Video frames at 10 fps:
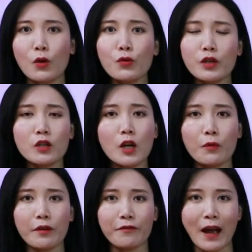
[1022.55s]
律师
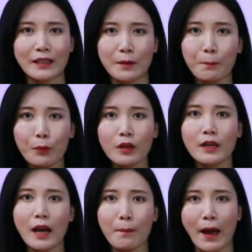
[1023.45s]
认为，法庭不
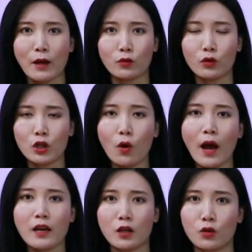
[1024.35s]
应该排除受
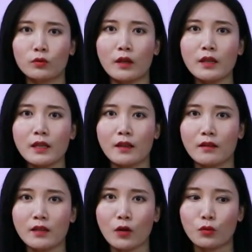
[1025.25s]
害者中的一
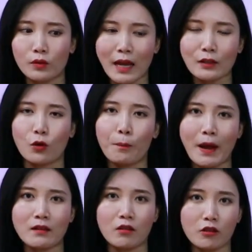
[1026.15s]
人将瑜伽球
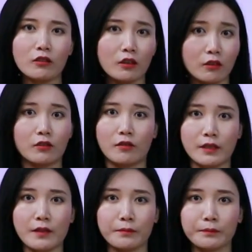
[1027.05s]
搬上车的可能
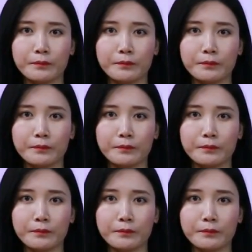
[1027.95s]
性。